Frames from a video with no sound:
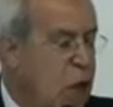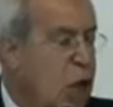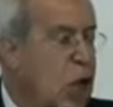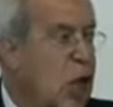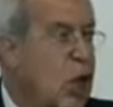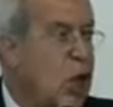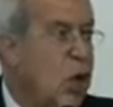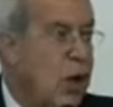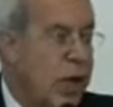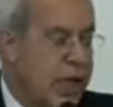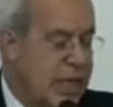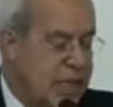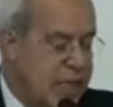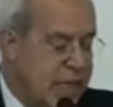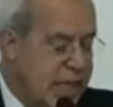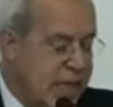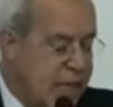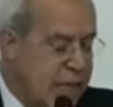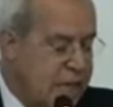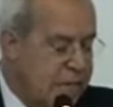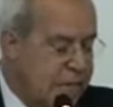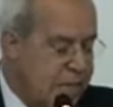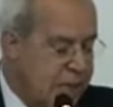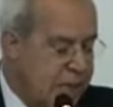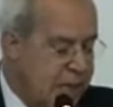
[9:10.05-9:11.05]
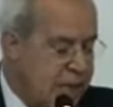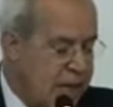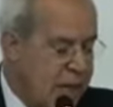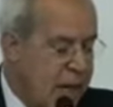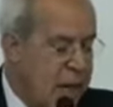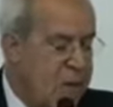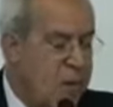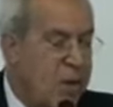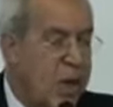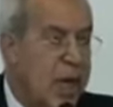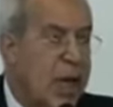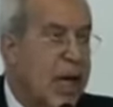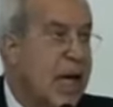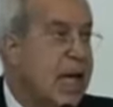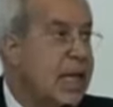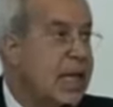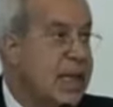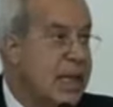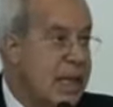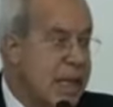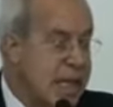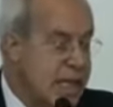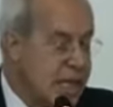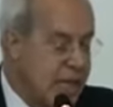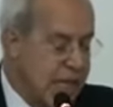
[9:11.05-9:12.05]
no es imitable
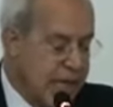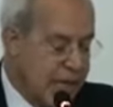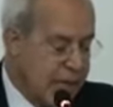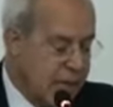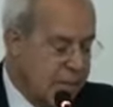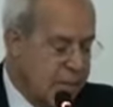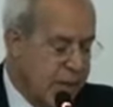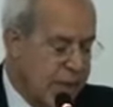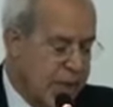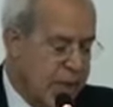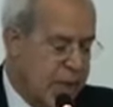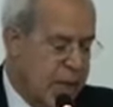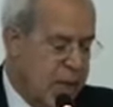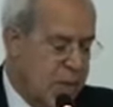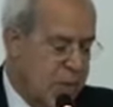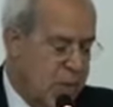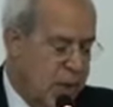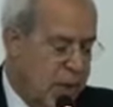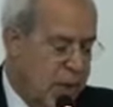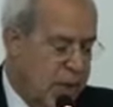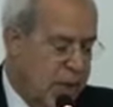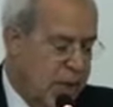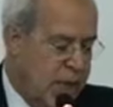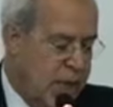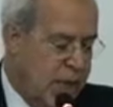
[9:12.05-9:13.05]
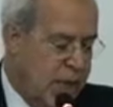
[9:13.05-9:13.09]
ni repetible,